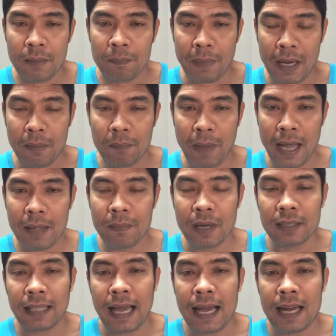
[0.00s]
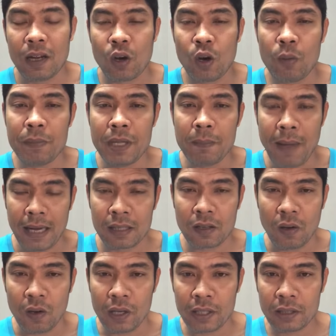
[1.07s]
เป็นใบเบิกฐานแล้วก็มีหมัด
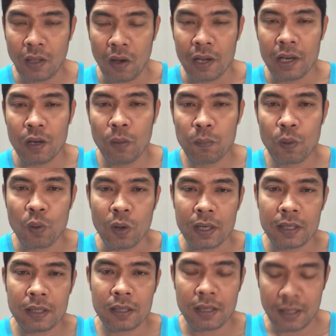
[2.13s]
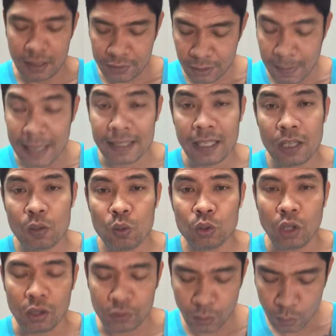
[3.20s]
คอยต่อยรบกวนสมาธิคู่
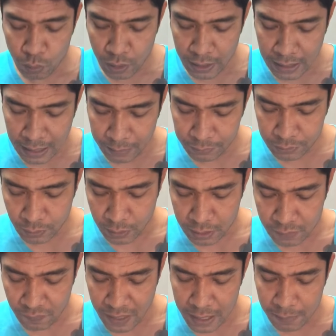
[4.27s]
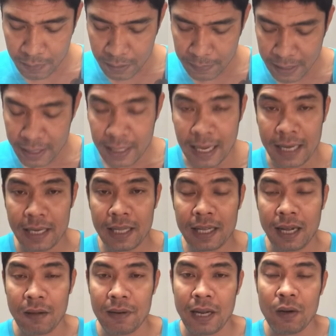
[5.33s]
ต่อสู้ด้วยนะครับ ส่วนฝ่ายน้ำเงินเพชรนิรันนี่
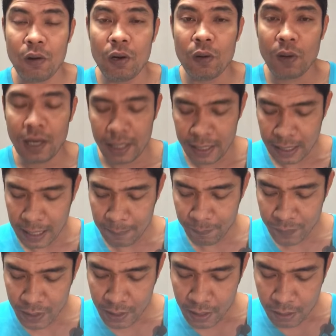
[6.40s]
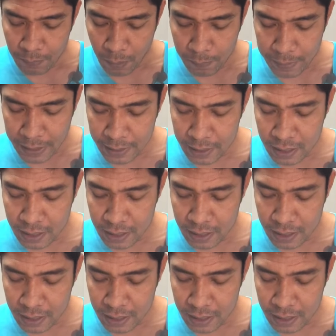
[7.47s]
เข่าในล้วนๆเลยนะครับป้อมเพชร